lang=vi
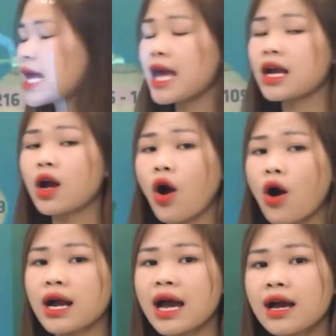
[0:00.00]
sẽ
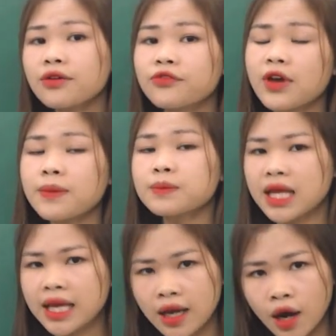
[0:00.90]
có các phép
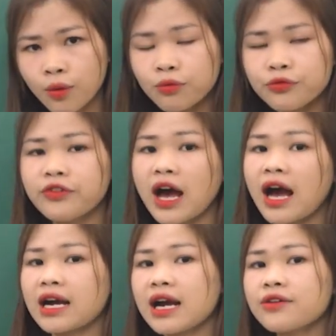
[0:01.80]
tính cộng
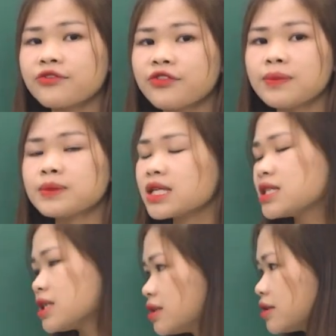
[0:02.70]
và các phép tính
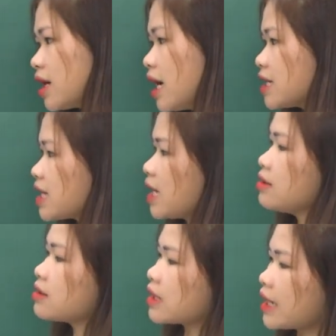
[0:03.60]
trừ, sẽ
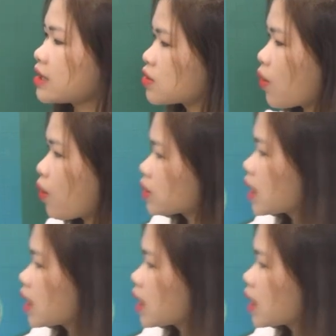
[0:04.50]
được đánh số